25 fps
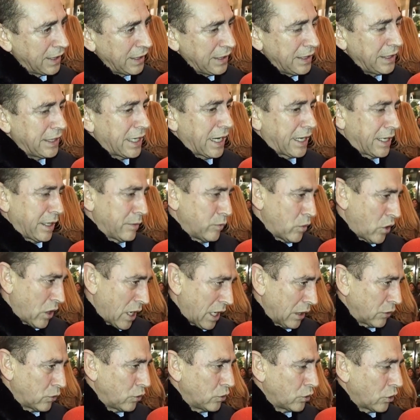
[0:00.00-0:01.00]
y haremos
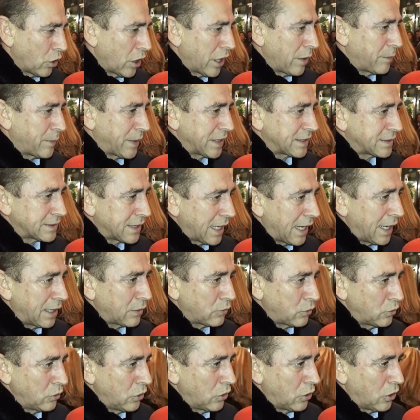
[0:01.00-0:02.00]
algunos
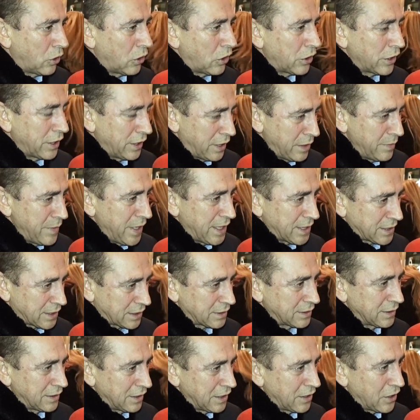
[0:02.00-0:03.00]
espectáculos y demás
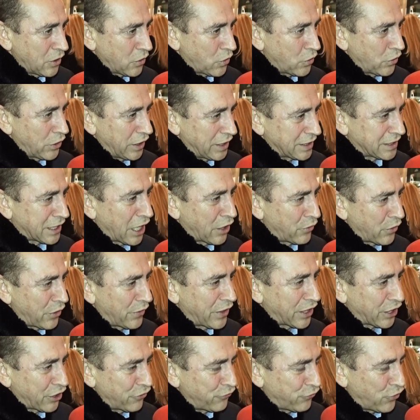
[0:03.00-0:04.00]
con esta
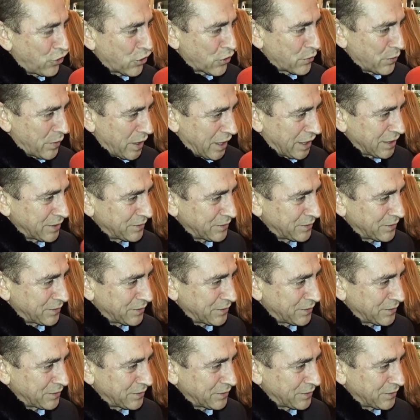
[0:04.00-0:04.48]
nueva reforma.